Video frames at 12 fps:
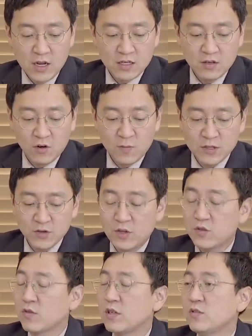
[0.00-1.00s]
그 얼마 전에
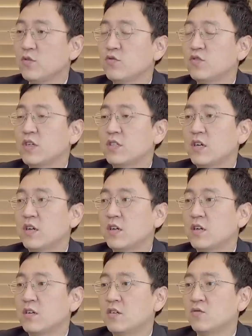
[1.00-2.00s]
좀 큰 손
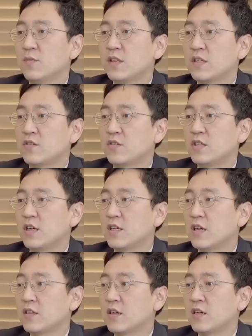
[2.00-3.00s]
투자자를 좀 만나서
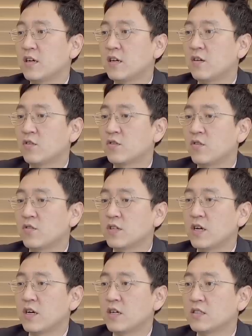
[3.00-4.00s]
이야기하다가 어떤 거
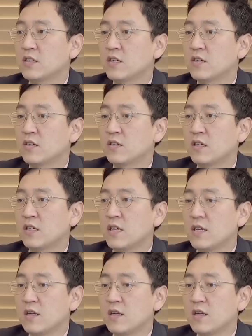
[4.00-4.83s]
생각하시냐 그러니까